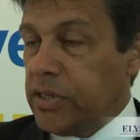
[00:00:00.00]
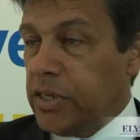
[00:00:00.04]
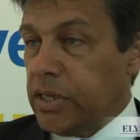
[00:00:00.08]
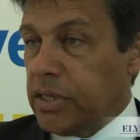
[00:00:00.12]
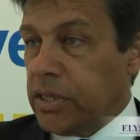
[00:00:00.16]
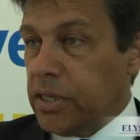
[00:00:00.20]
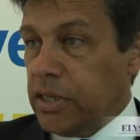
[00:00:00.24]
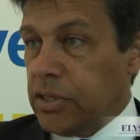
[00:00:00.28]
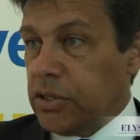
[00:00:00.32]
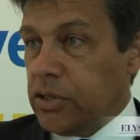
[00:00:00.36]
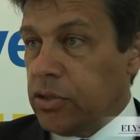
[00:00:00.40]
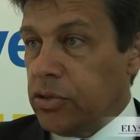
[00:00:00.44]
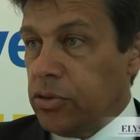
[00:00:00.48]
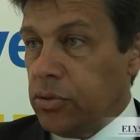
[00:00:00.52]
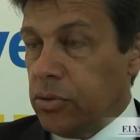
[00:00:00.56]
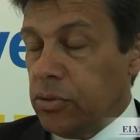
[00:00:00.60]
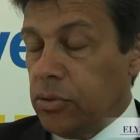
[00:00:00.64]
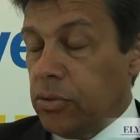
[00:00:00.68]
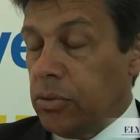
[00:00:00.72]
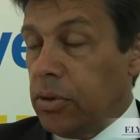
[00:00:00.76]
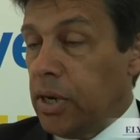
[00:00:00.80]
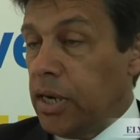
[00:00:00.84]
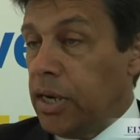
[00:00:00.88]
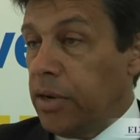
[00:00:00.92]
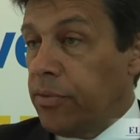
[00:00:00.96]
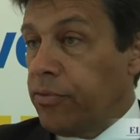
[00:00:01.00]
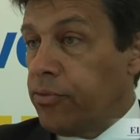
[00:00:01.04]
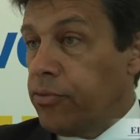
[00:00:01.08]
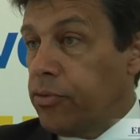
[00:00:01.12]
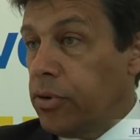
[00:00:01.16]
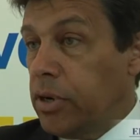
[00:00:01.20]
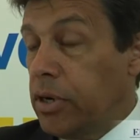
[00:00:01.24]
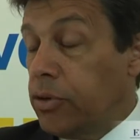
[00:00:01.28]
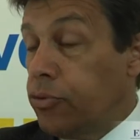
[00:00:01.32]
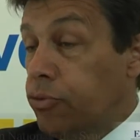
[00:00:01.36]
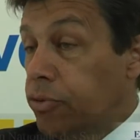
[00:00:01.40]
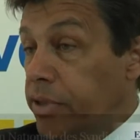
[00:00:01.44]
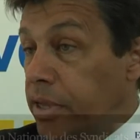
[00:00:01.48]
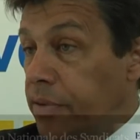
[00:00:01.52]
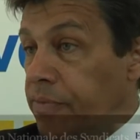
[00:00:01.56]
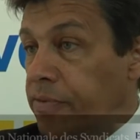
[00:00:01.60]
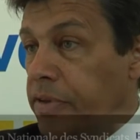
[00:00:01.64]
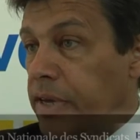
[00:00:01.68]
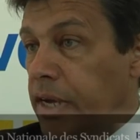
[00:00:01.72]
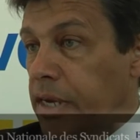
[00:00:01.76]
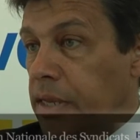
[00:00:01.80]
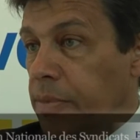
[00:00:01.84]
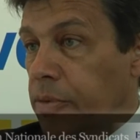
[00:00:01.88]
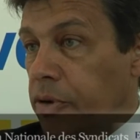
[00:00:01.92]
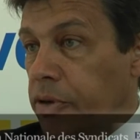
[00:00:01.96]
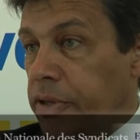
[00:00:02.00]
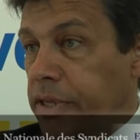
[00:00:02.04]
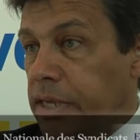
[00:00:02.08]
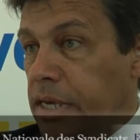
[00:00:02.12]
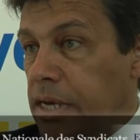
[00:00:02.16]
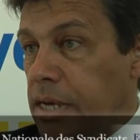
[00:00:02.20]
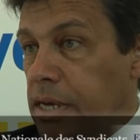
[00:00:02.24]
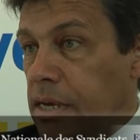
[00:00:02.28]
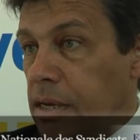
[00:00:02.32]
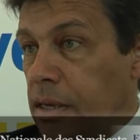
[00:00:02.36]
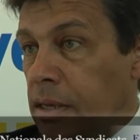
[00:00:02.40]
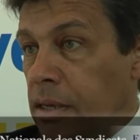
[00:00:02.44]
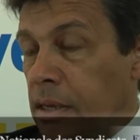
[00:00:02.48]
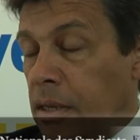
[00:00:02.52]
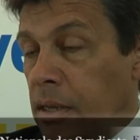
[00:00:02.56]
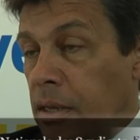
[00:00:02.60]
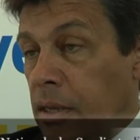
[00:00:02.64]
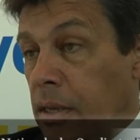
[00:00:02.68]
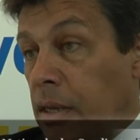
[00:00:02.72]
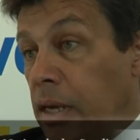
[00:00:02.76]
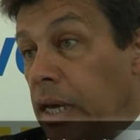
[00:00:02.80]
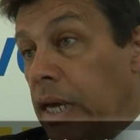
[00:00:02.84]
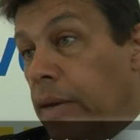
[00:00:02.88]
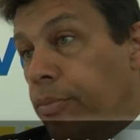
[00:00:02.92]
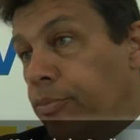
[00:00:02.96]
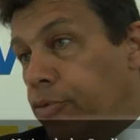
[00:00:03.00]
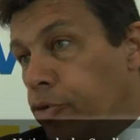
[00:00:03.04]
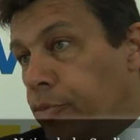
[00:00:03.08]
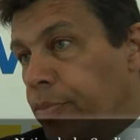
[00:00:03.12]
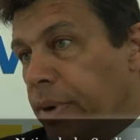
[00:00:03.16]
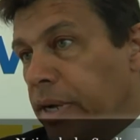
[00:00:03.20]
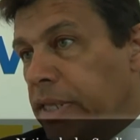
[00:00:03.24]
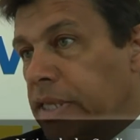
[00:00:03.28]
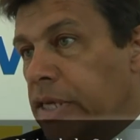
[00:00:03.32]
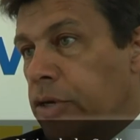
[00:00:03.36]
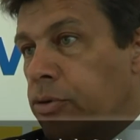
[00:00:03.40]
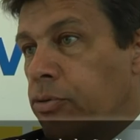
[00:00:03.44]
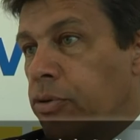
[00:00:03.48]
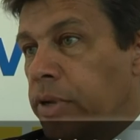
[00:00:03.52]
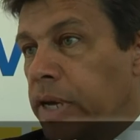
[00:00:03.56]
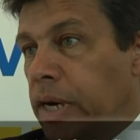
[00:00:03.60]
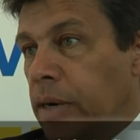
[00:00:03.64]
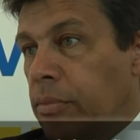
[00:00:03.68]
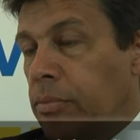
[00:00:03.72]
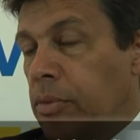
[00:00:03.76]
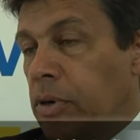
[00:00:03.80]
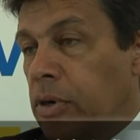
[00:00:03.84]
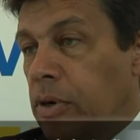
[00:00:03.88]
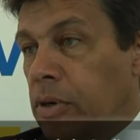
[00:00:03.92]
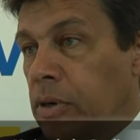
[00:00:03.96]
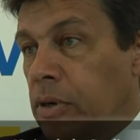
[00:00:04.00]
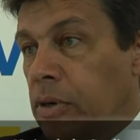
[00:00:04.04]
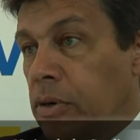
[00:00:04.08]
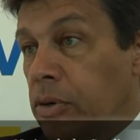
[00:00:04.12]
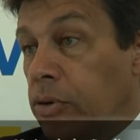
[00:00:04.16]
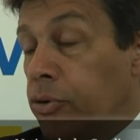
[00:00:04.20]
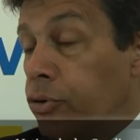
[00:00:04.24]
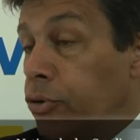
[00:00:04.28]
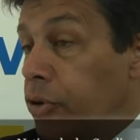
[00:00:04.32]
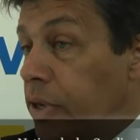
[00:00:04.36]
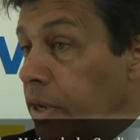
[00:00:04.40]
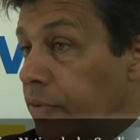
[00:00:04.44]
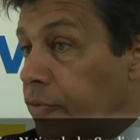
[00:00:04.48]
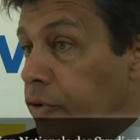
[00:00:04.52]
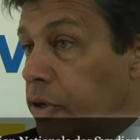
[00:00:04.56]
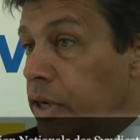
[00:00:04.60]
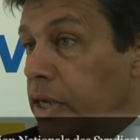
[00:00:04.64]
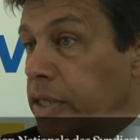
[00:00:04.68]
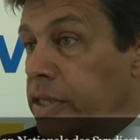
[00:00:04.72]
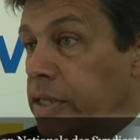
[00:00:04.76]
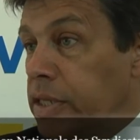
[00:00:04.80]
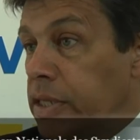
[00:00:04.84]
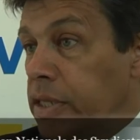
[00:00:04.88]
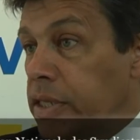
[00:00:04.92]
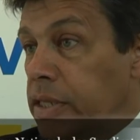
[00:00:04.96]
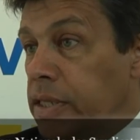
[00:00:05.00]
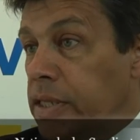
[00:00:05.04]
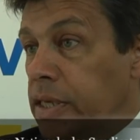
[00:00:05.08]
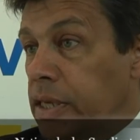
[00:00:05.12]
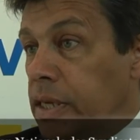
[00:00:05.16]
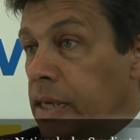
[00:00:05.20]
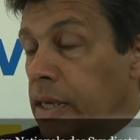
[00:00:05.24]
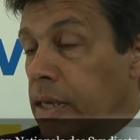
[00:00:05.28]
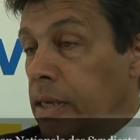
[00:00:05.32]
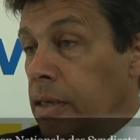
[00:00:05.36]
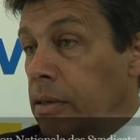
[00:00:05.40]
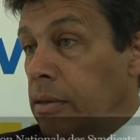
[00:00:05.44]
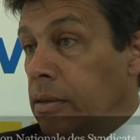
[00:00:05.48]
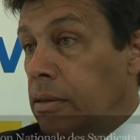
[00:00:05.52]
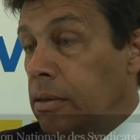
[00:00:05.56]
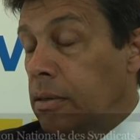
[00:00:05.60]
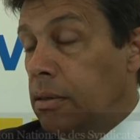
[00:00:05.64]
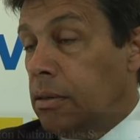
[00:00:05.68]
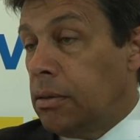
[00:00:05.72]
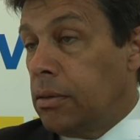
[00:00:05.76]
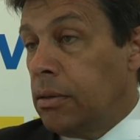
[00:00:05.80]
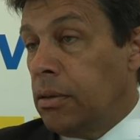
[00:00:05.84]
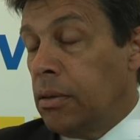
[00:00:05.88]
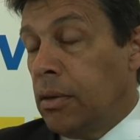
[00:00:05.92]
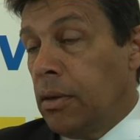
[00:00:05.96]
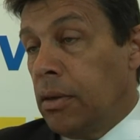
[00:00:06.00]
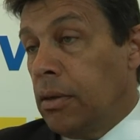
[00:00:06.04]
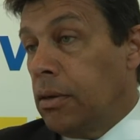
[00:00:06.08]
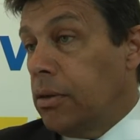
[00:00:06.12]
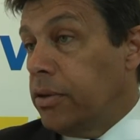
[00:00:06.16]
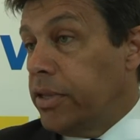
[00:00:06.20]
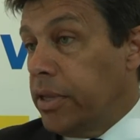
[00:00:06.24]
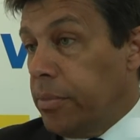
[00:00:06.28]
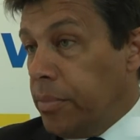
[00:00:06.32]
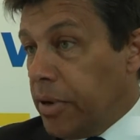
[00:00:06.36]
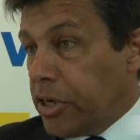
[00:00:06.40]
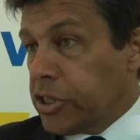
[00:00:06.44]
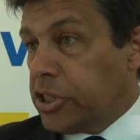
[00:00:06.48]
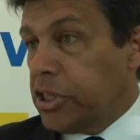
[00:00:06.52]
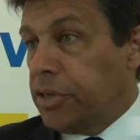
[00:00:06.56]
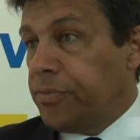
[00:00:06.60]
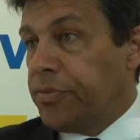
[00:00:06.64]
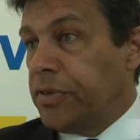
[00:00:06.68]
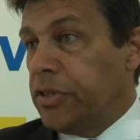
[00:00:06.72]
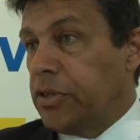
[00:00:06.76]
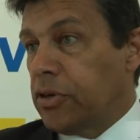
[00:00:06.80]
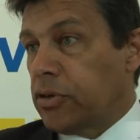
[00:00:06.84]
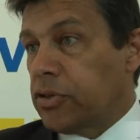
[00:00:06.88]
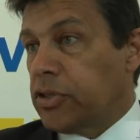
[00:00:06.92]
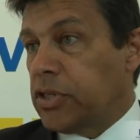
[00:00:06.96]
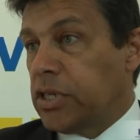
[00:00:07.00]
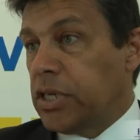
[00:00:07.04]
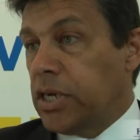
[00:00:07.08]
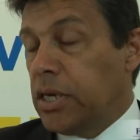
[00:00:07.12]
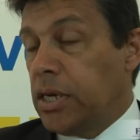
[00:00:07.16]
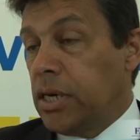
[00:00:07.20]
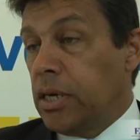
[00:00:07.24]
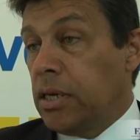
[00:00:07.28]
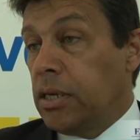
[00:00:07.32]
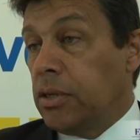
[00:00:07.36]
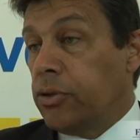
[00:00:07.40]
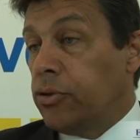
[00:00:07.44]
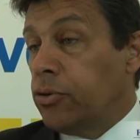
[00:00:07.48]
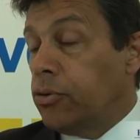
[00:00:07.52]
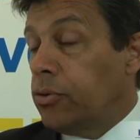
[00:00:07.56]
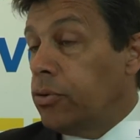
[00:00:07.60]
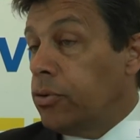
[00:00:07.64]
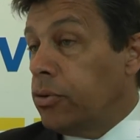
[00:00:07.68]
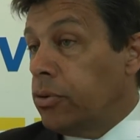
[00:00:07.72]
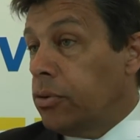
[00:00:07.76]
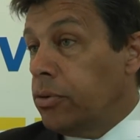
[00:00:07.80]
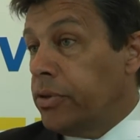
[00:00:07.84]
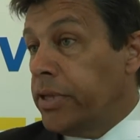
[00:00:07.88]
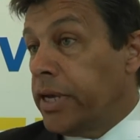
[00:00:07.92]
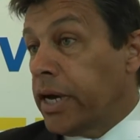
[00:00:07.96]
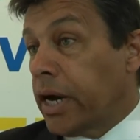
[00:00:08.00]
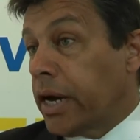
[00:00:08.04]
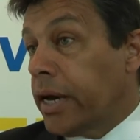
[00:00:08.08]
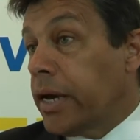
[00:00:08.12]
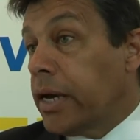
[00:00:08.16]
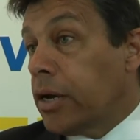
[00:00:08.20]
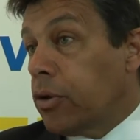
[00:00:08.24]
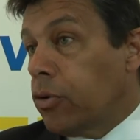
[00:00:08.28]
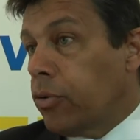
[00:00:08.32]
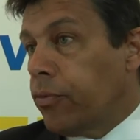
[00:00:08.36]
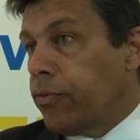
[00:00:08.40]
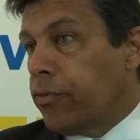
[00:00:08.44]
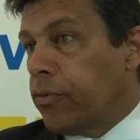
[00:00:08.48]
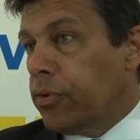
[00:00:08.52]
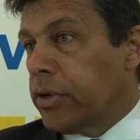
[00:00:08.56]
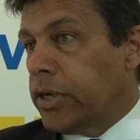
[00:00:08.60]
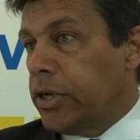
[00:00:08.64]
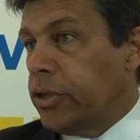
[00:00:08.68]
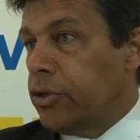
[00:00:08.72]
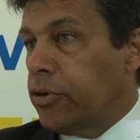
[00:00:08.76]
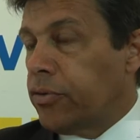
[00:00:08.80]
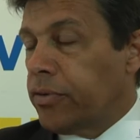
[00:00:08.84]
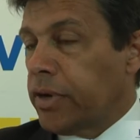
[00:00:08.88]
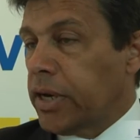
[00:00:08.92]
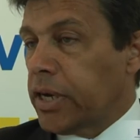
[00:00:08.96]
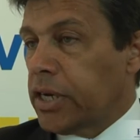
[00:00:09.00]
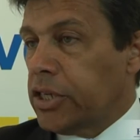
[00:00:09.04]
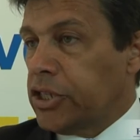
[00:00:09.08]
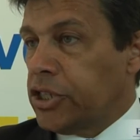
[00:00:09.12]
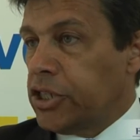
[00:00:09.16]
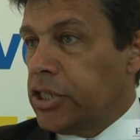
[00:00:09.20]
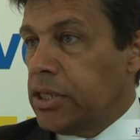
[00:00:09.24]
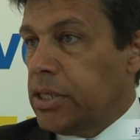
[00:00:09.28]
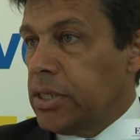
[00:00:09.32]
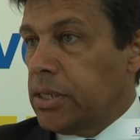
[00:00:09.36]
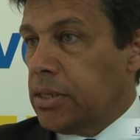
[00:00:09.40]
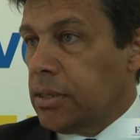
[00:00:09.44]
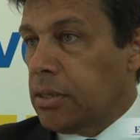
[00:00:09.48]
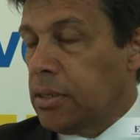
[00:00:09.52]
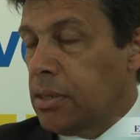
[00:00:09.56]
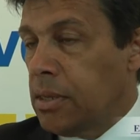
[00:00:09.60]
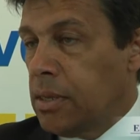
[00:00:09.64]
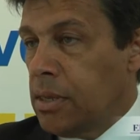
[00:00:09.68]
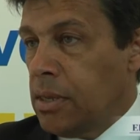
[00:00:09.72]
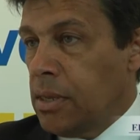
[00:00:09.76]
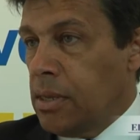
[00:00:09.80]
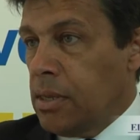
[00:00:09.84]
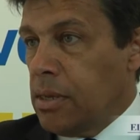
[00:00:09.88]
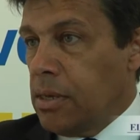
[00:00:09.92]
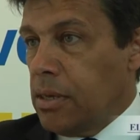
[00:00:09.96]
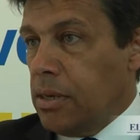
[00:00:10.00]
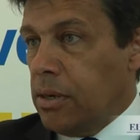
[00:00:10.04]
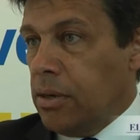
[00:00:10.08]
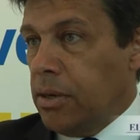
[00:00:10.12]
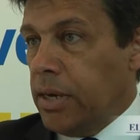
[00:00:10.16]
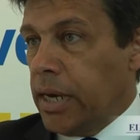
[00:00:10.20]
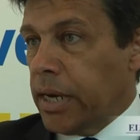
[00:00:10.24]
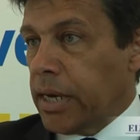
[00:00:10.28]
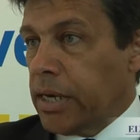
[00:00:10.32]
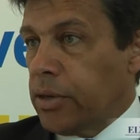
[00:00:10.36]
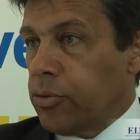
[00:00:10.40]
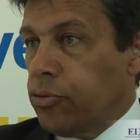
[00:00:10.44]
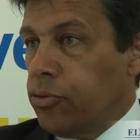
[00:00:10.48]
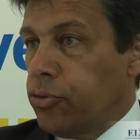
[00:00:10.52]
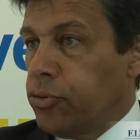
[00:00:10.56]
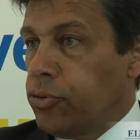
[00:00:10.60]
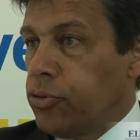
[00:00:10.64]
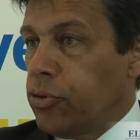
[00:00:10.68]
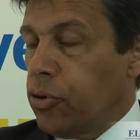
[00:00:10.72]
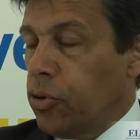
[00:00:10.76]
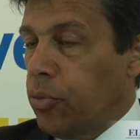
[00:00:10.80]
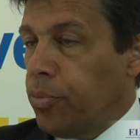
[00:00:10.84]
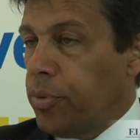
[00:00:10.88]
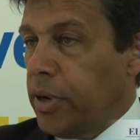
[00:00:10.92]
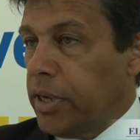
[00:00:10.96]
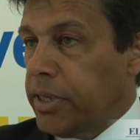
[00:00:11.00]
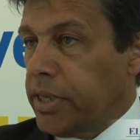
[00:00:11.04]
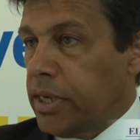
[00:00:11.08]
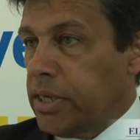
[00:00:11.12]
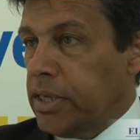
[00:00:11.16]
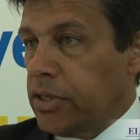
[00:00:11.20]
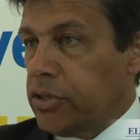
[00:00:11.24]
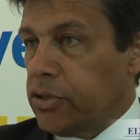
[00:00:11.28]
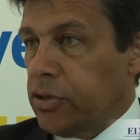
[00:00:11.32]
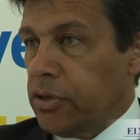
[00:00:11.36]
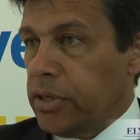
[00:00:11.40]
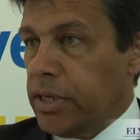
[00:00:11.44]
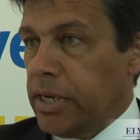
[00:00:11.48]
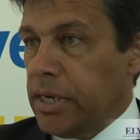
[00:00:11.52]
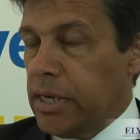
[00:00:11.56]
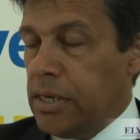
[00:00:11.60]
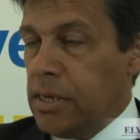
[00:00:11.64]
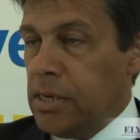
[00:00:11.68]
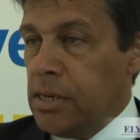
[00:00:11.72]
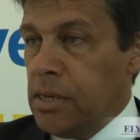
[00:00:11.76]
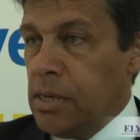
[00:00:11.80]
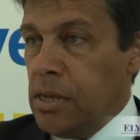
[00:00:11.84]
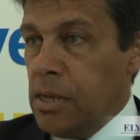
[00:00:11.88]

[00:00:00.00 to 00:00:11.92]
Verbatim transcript: cette question à la fois du défi alimentaire et plus particulièrement euh, de la volatilité, des marchés financiers, de, des règles au fond qui devraient régir l'agriculture au plan international,